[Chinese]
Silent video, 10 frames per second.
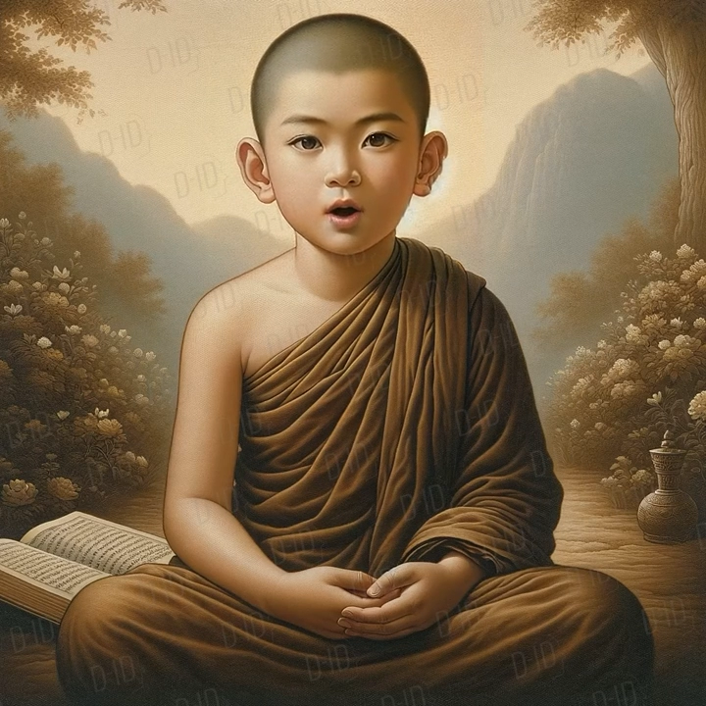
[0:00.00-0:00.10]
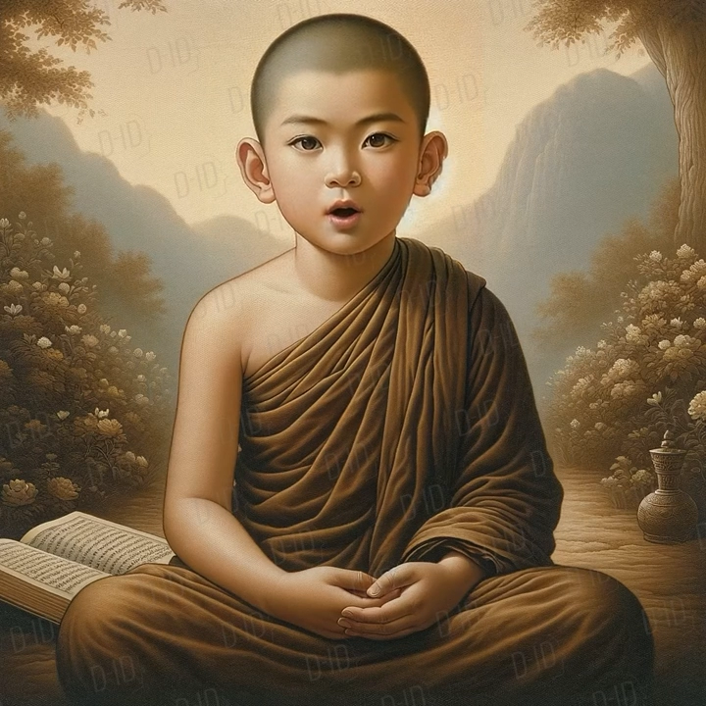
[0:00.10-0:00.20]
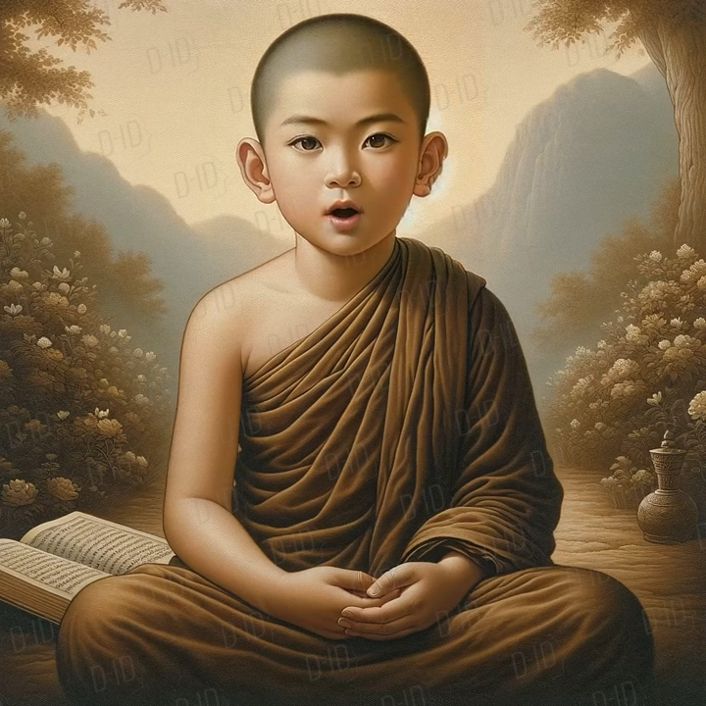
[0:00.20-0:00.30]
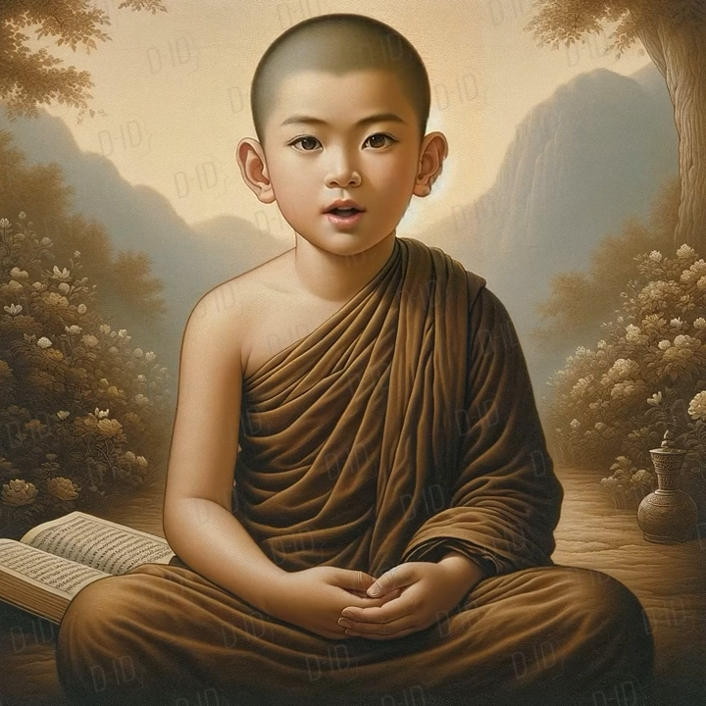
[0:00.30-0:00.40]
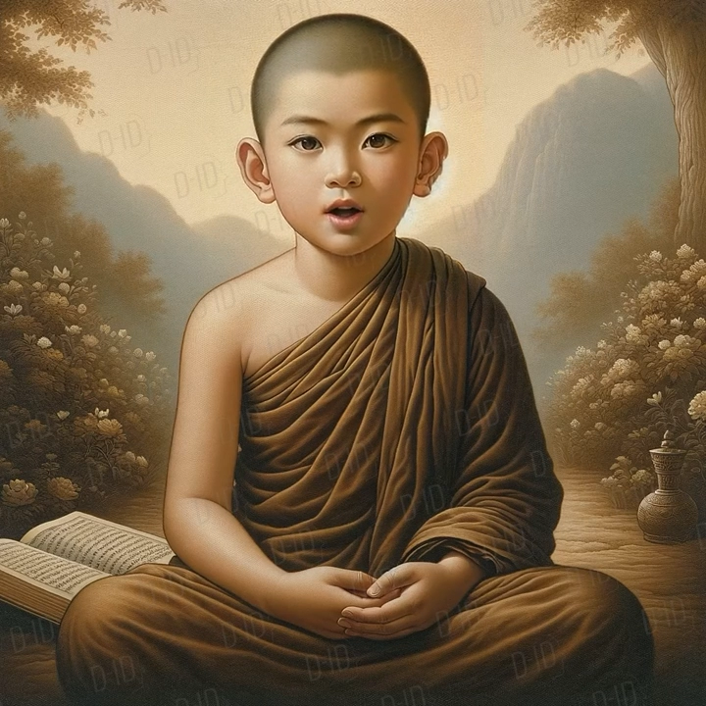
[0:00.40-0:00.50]

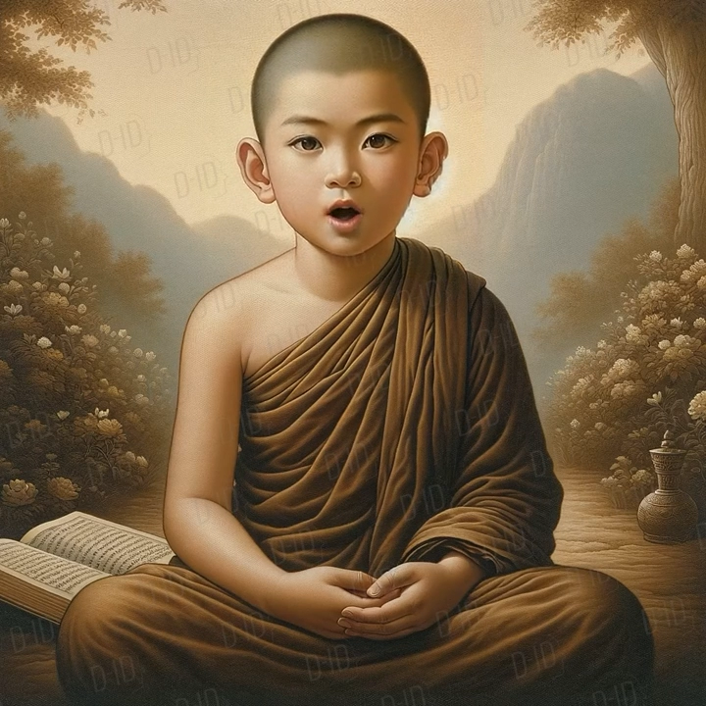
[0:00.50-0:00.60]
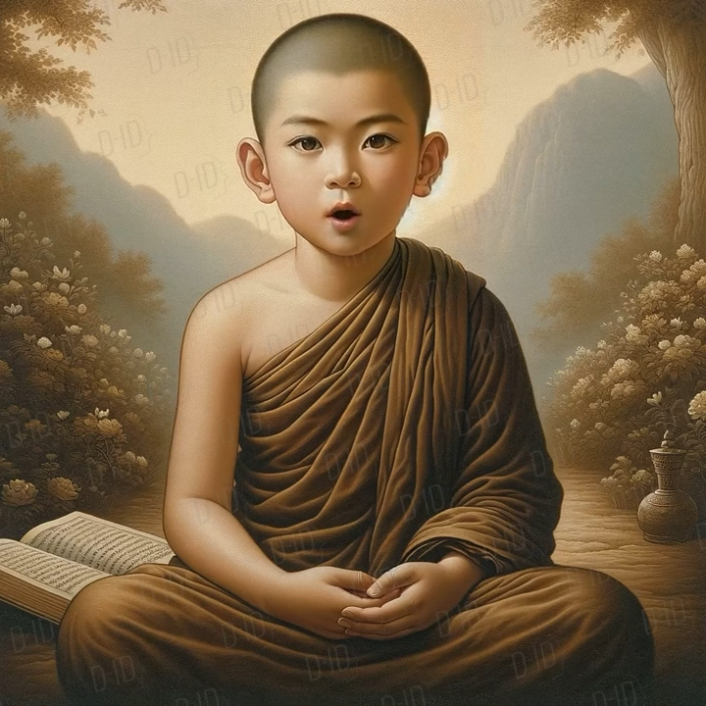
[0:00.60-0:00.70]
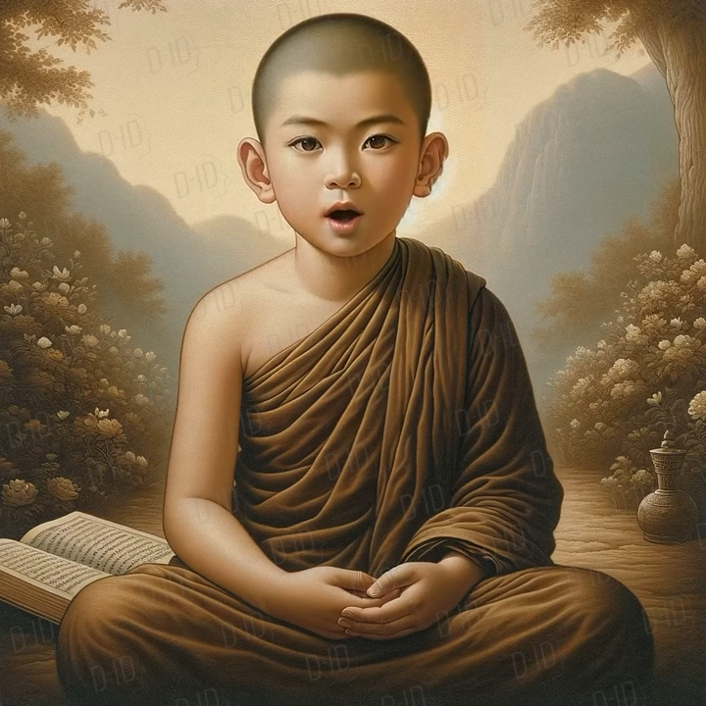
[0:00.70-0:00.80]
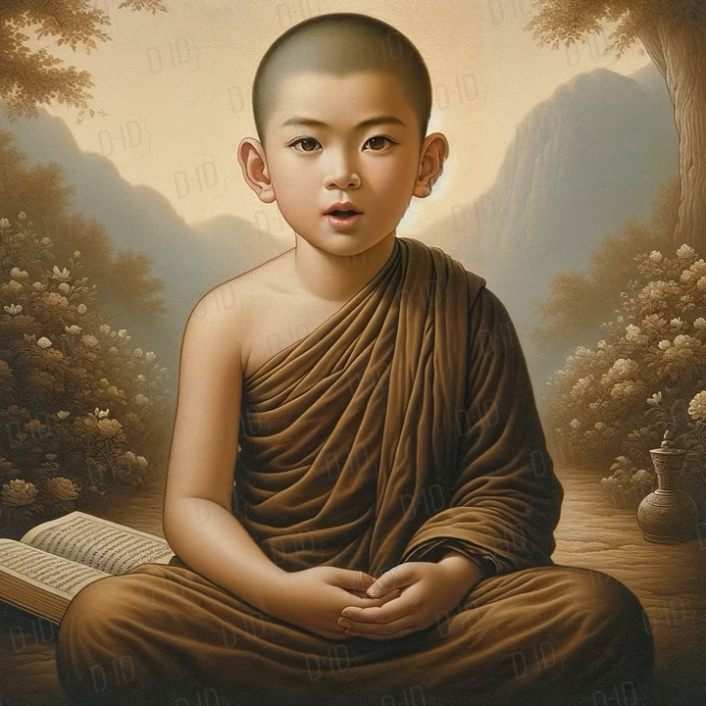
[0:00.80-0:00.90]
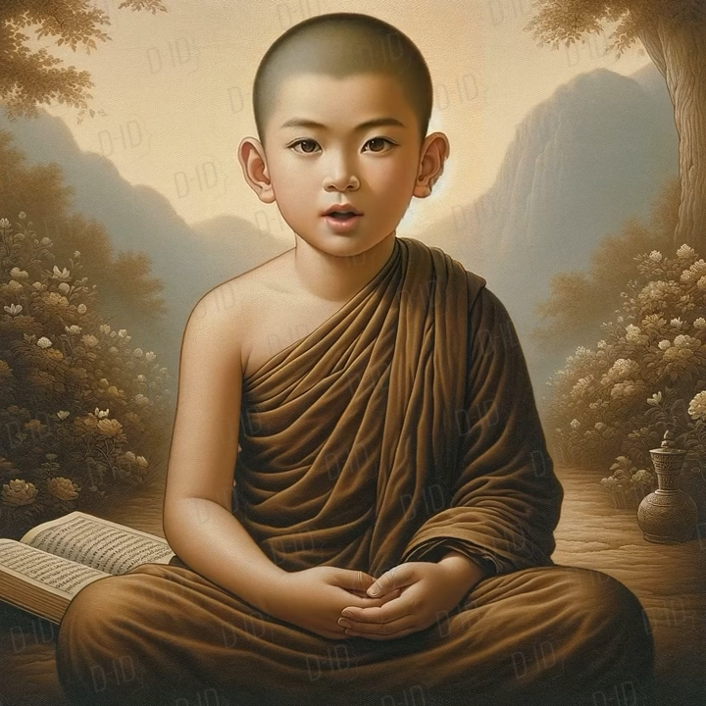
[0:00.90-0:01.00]
世人的
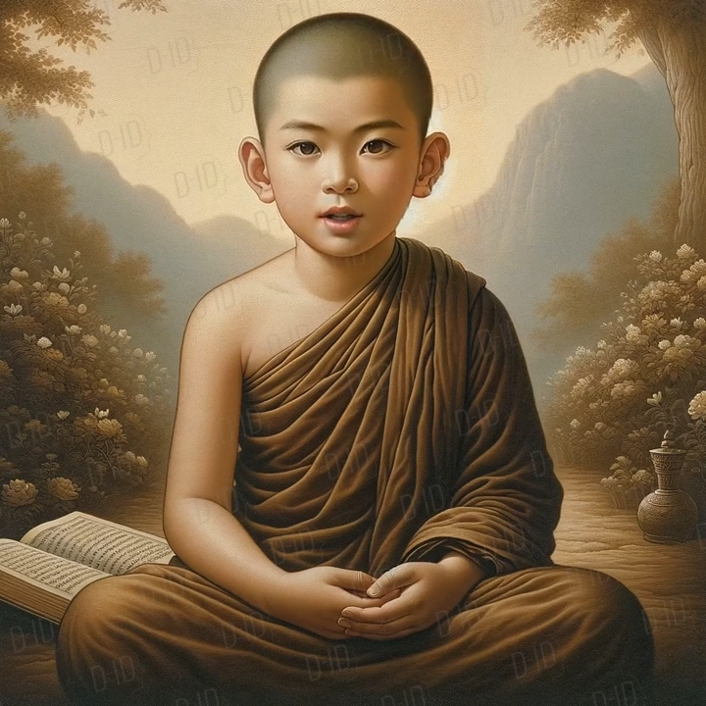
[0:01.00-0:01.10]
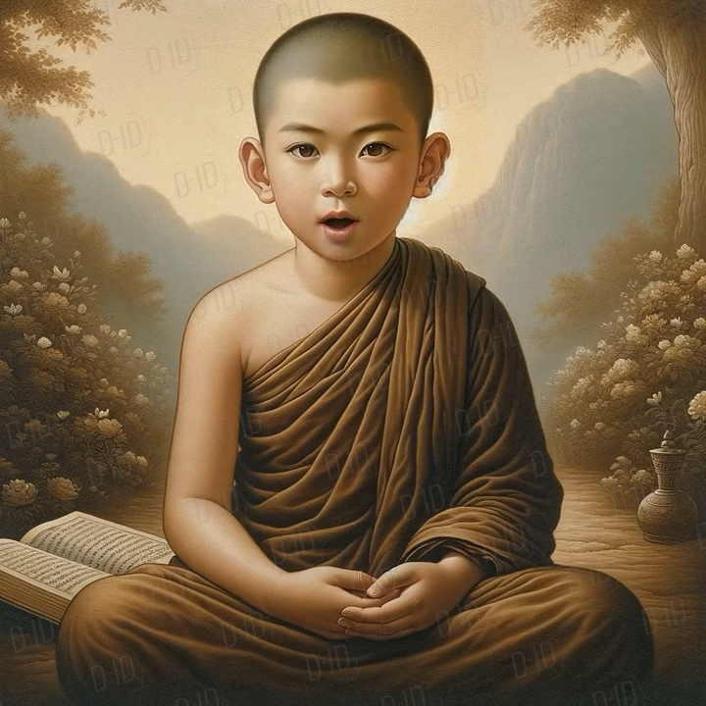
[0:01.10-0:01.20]
智慧之